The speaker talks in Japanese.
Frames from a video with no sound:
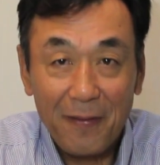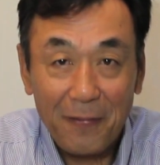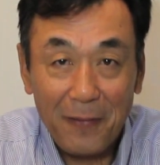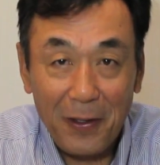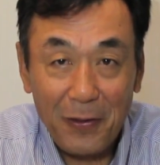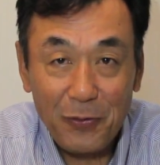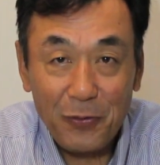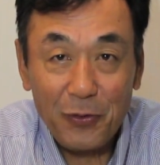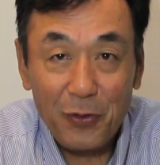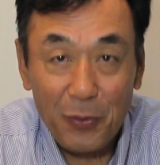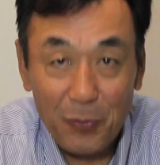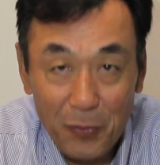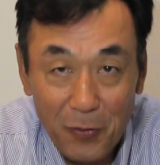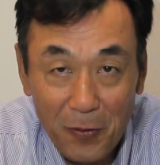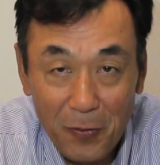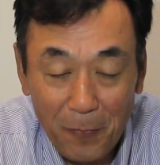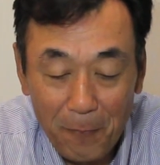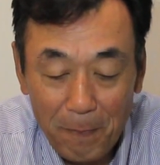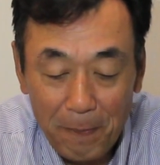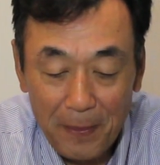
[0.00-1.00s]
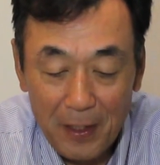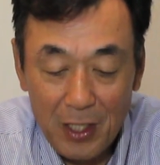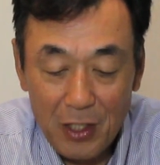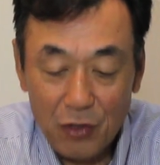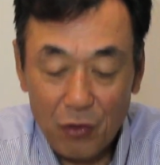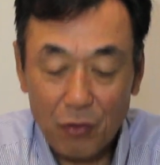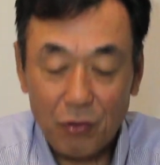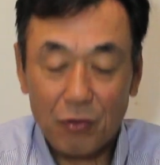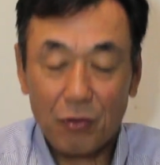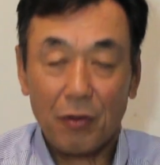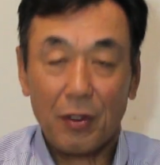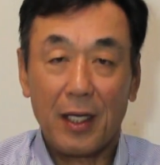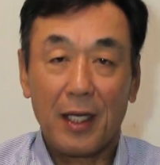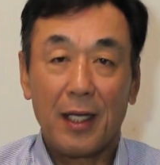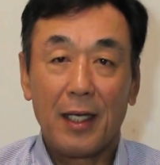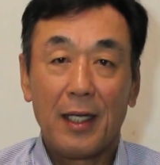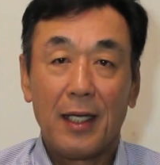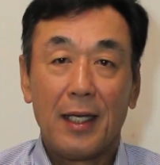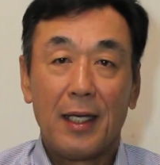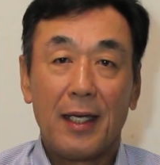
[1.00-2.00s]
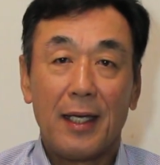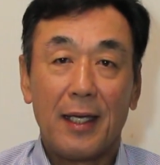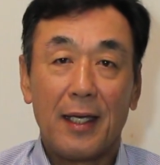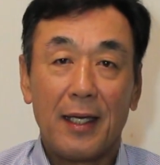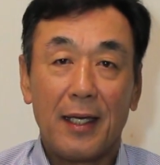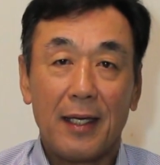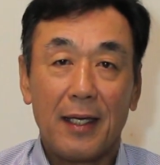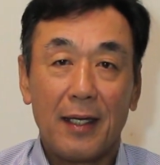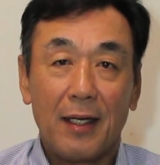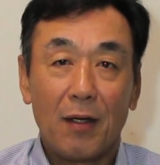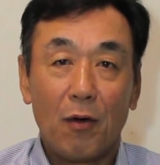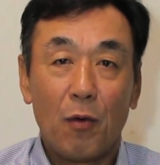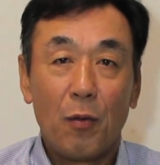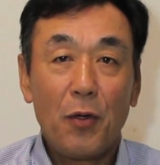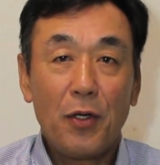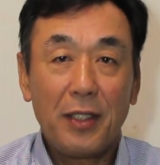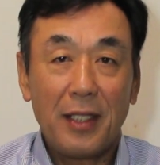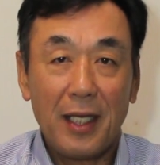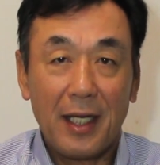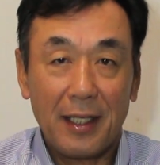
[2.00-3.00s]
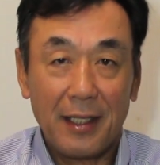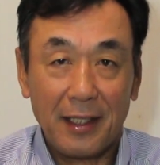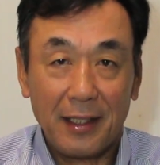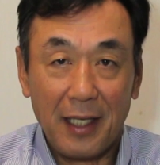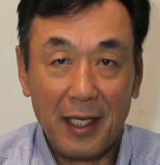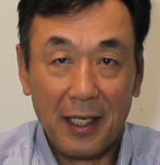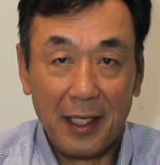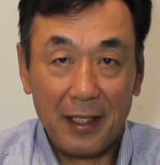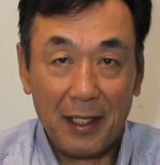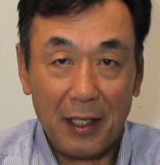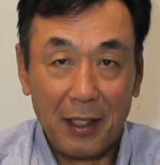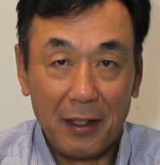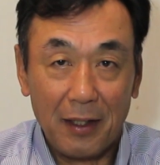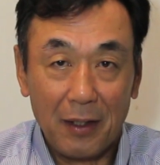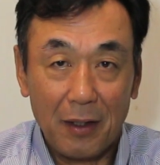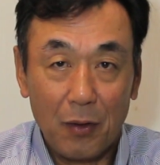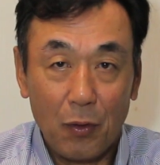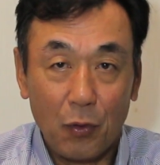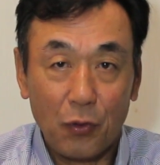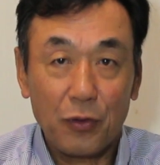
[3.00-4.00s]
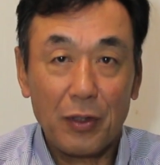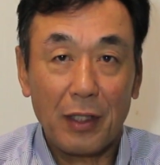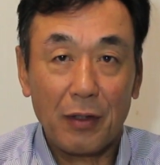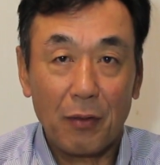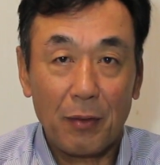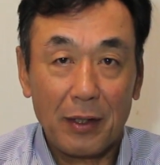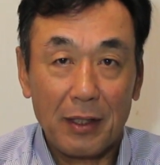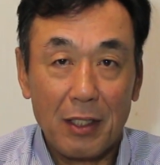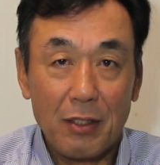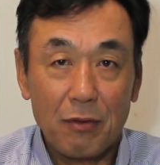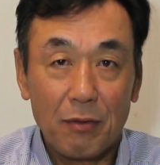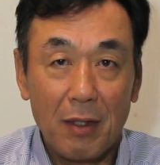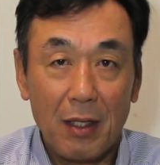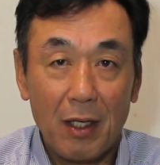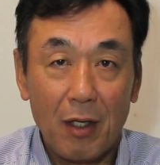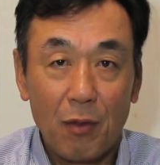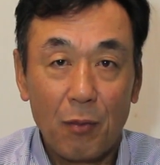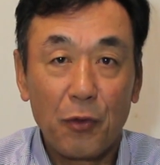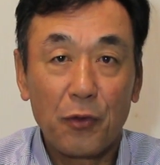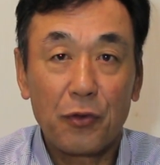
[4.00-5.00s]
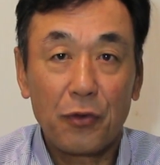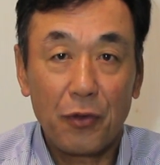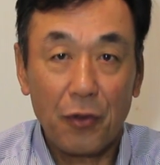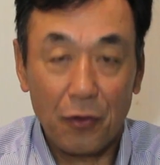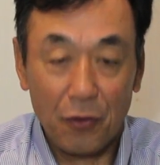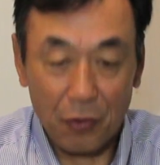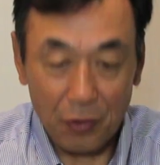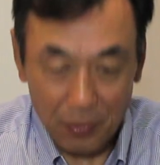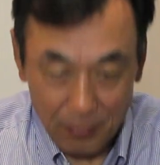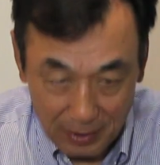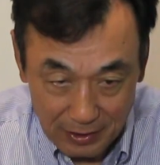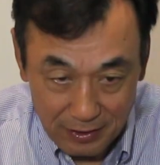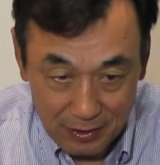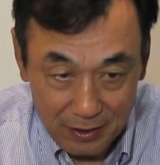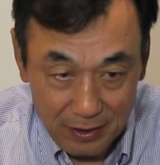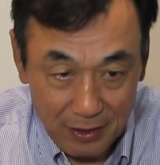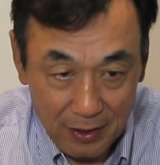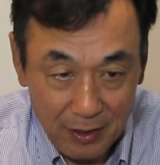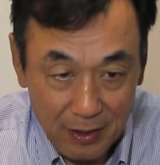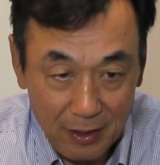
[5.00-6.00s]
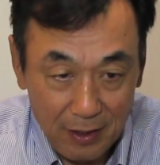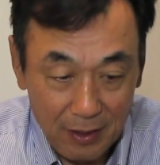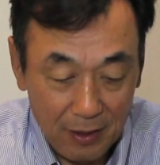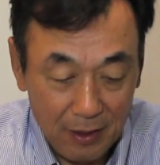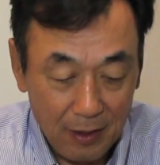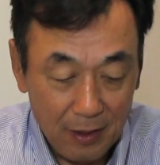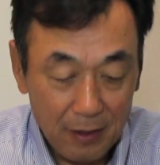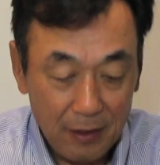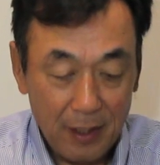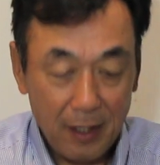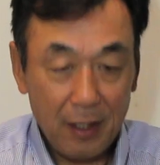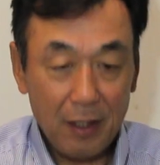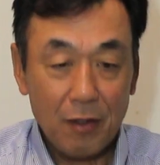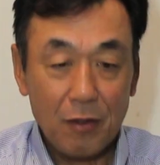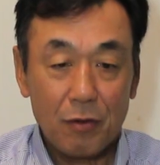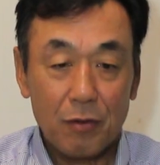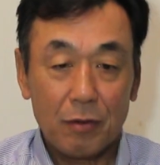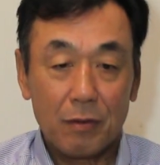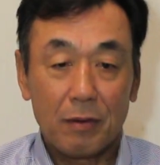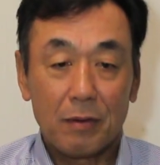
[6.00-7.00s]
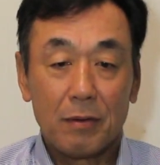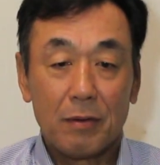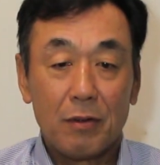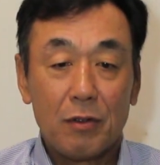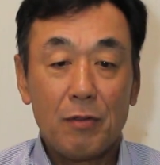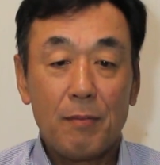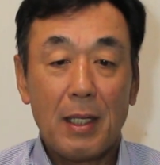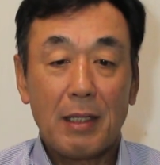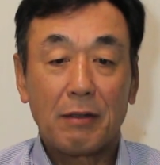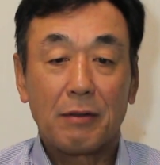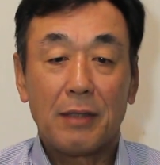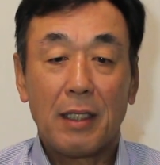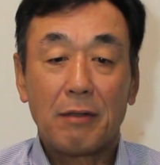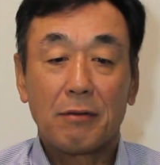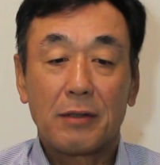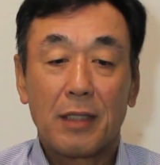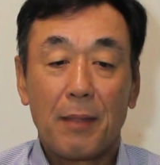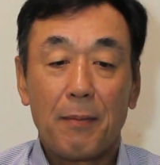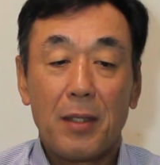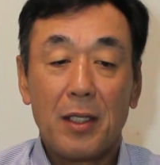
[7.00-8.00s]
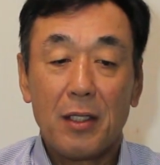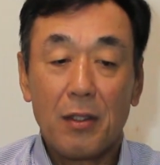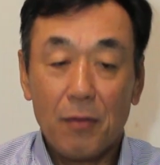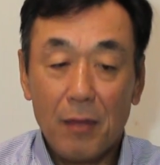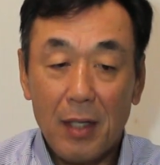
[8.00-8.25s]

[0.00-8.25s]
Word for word: ていうのも一つこれ、えー、覚えていかなきゃいけないことだと私は思っております。でうまくなるために